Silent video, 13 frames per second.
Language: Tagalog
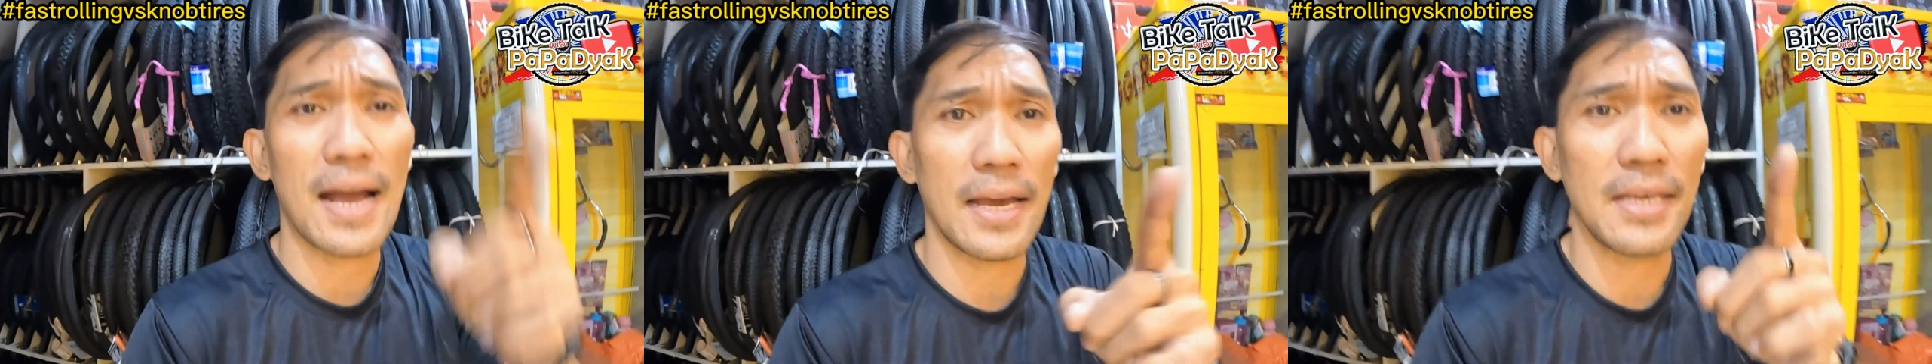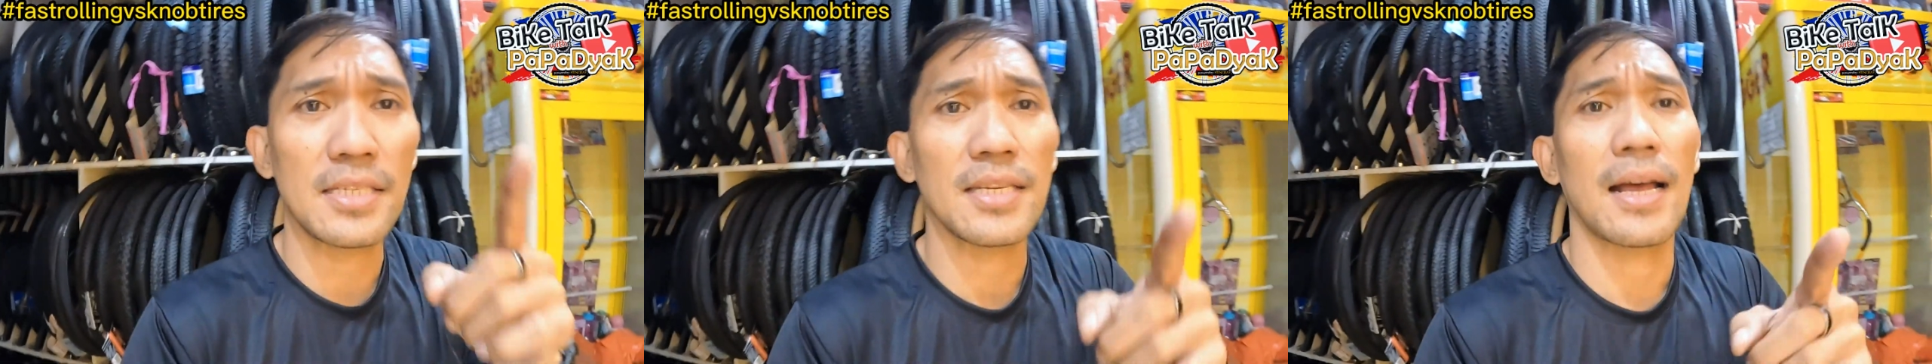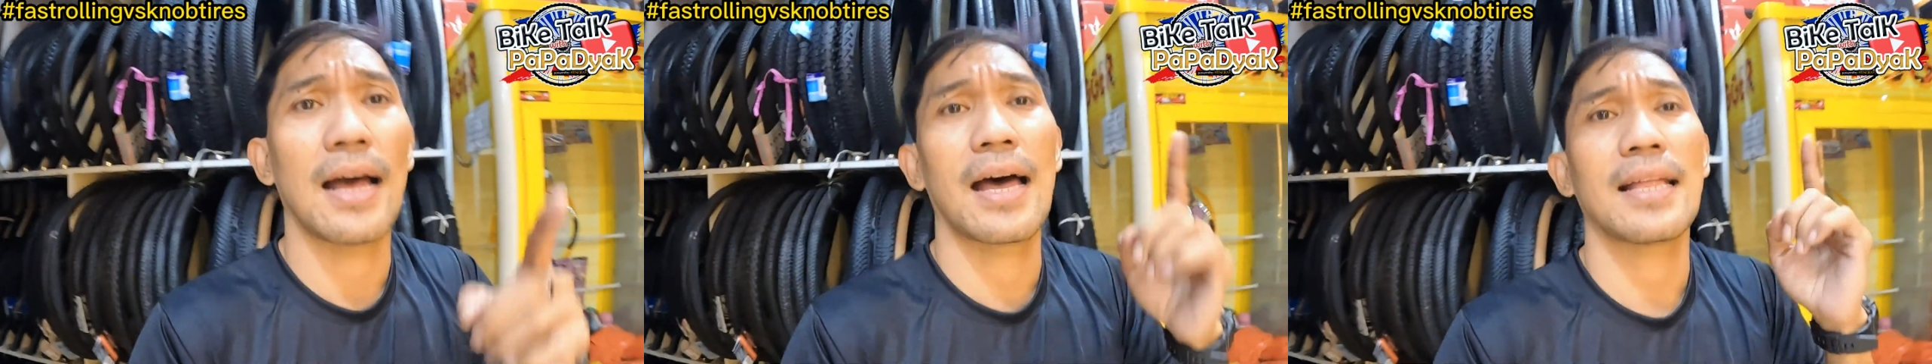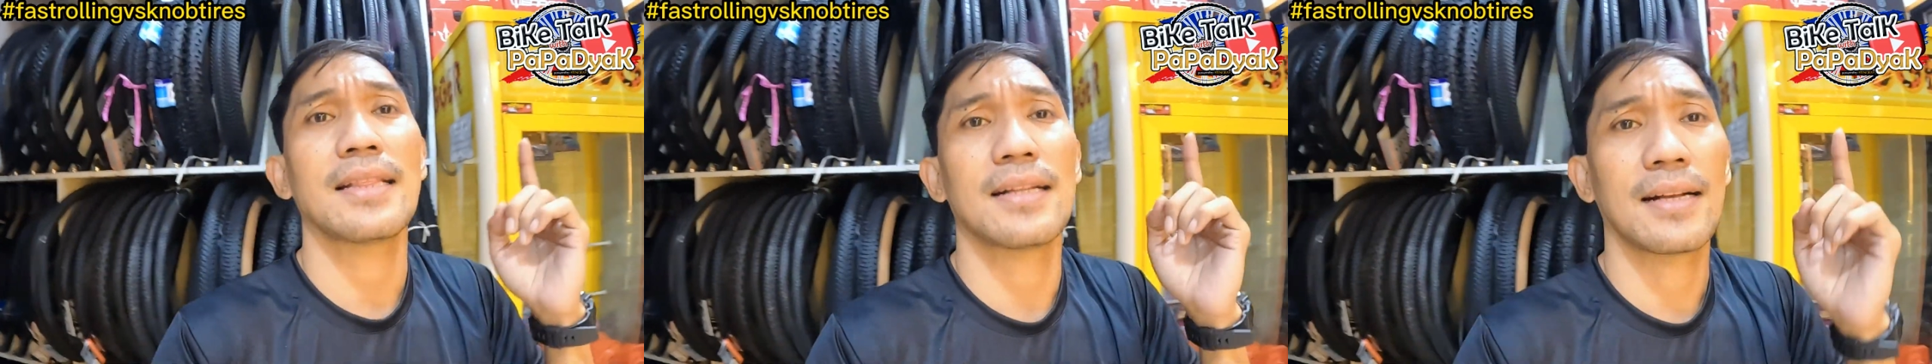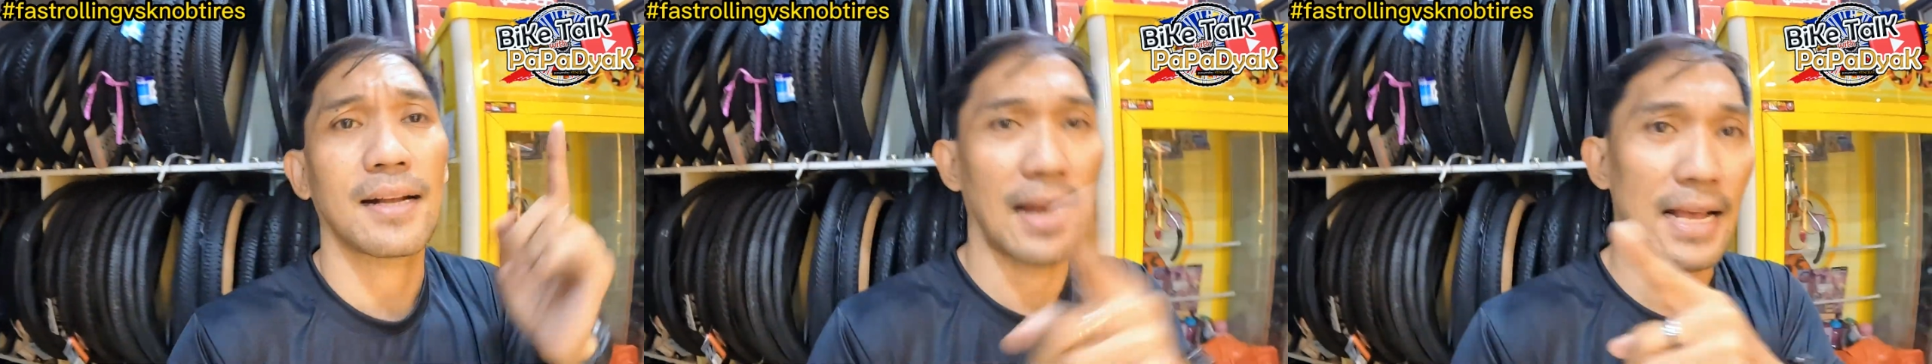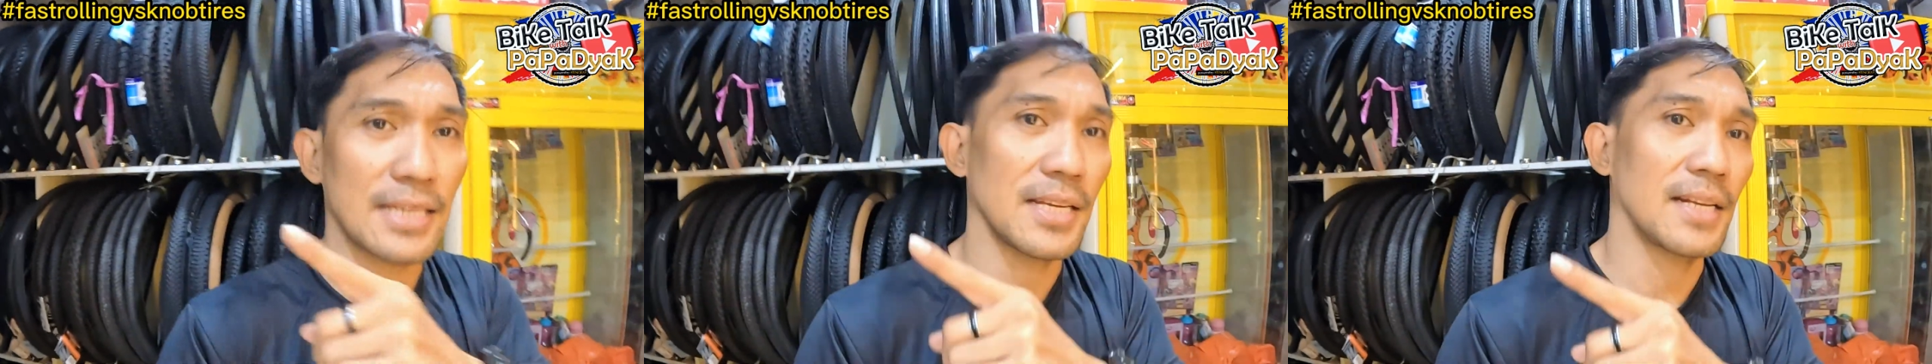ice at
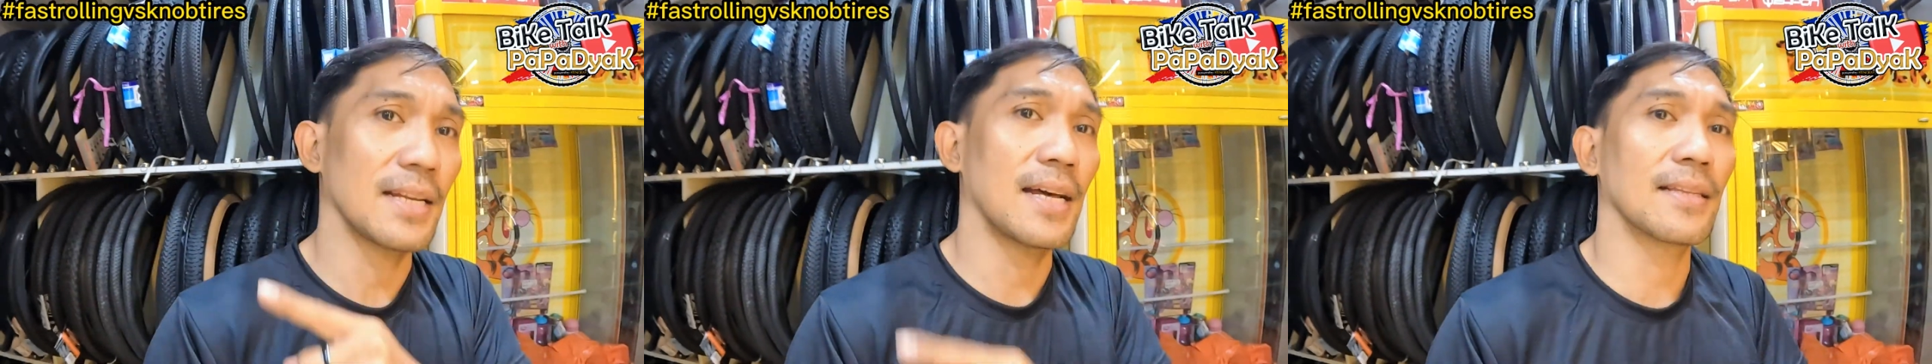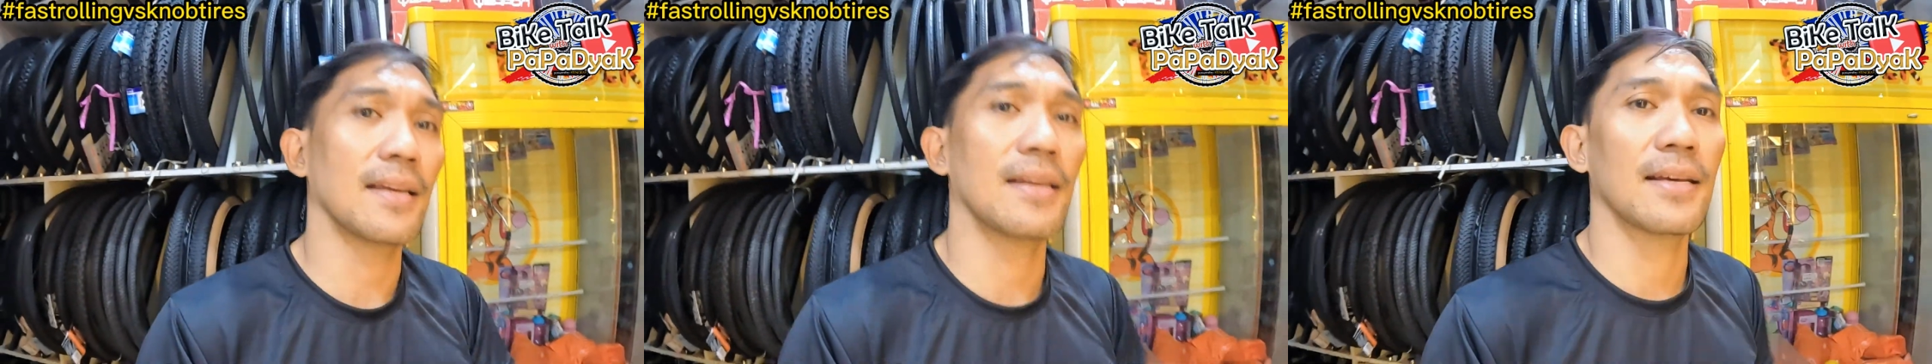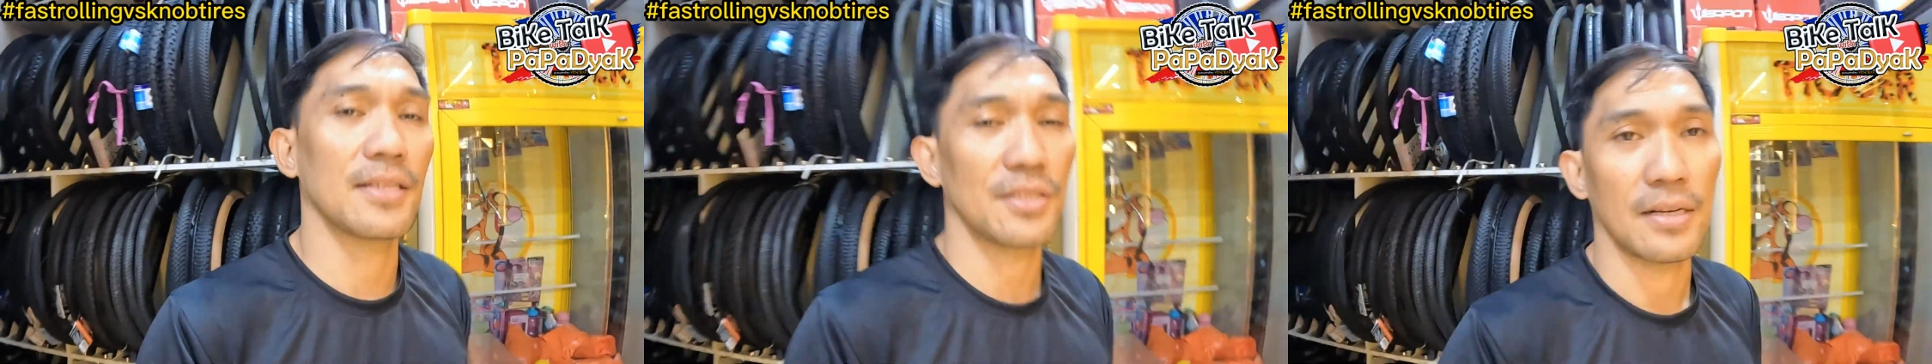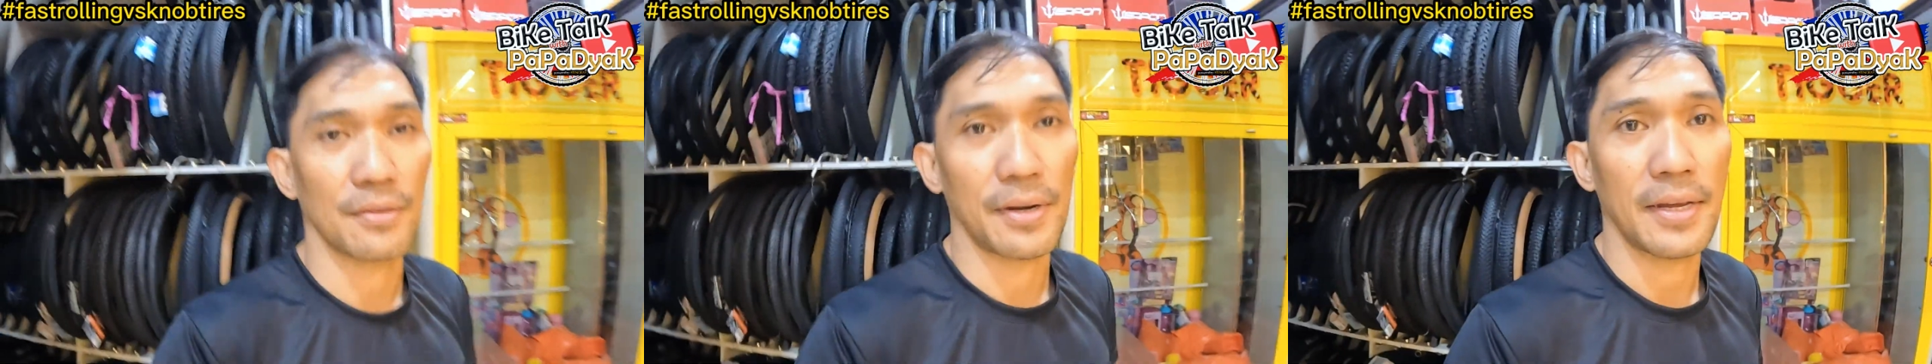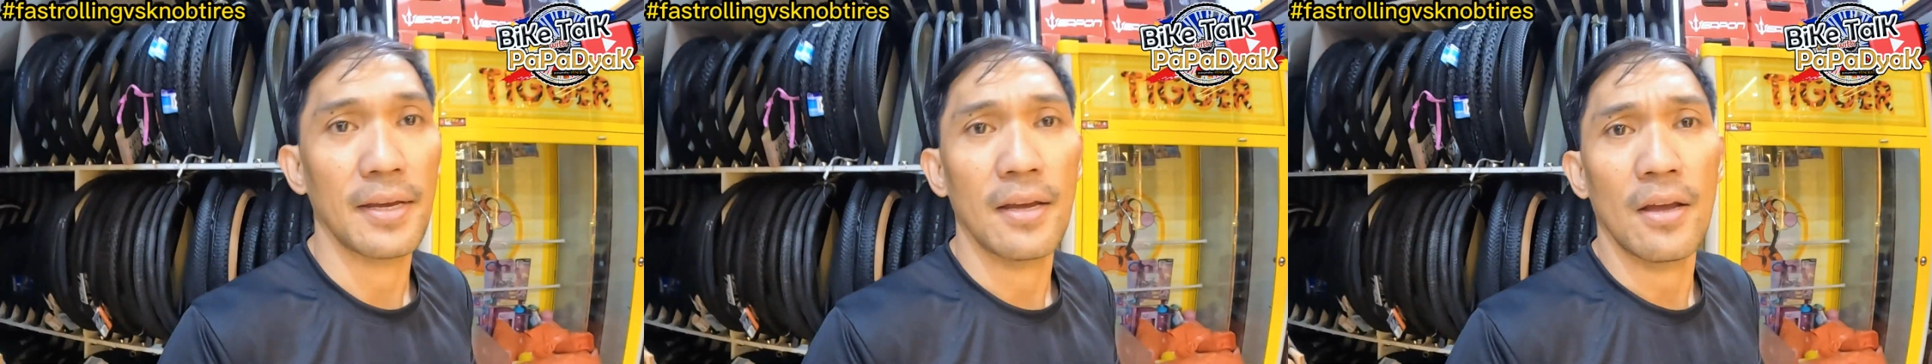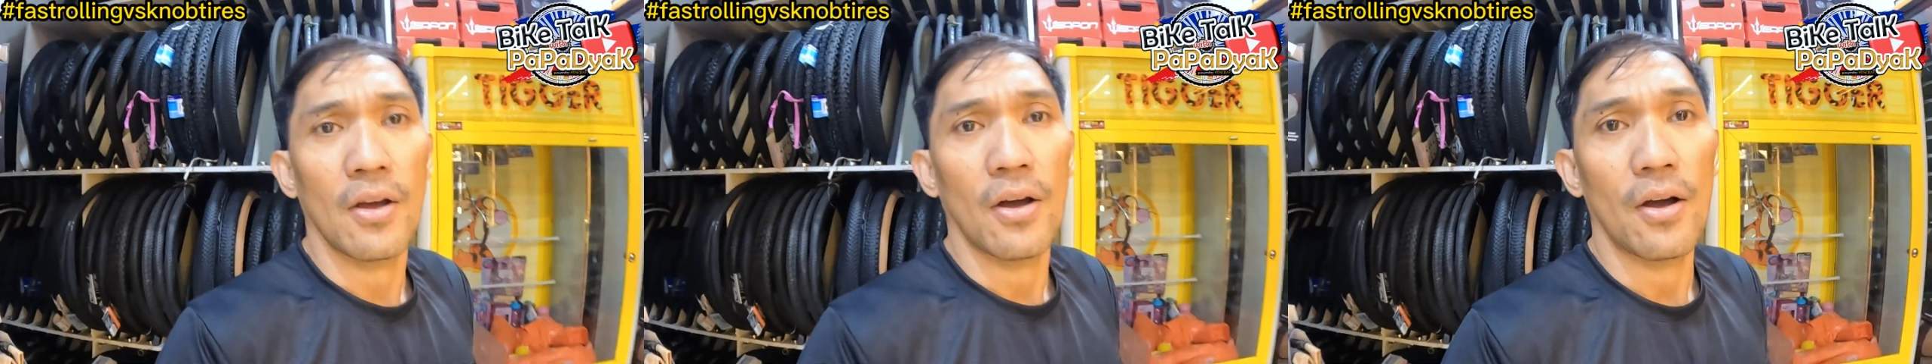classic natin na Stingray.
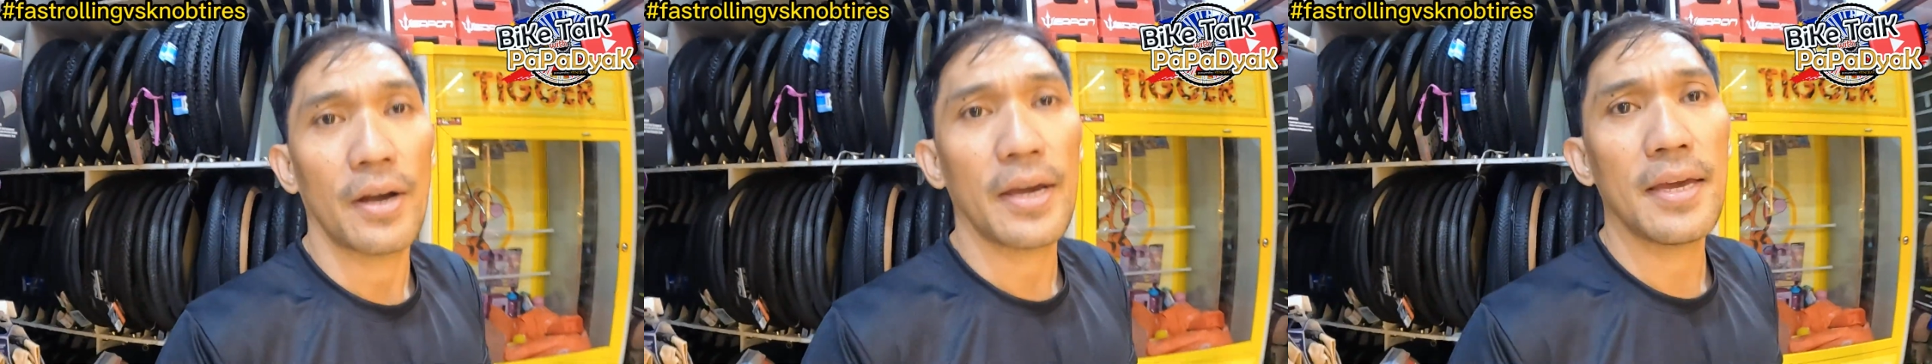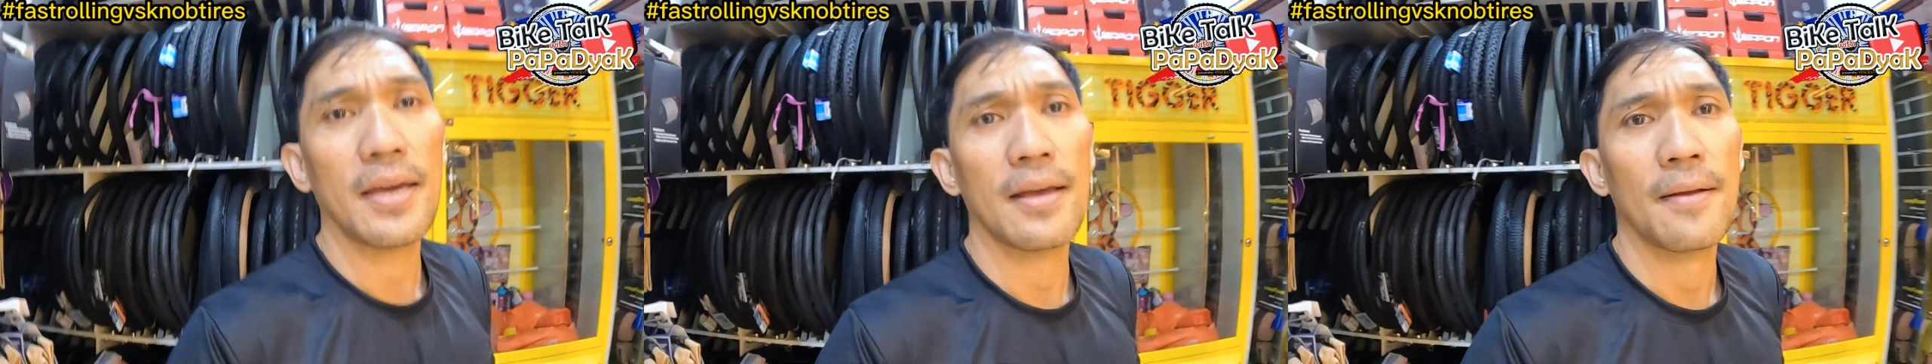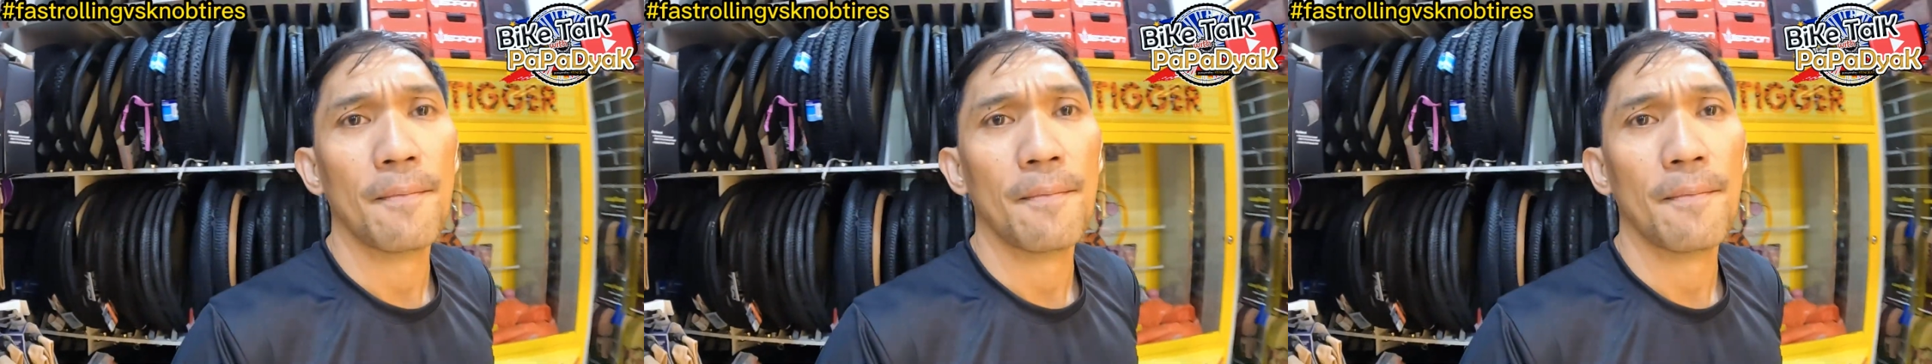Okay?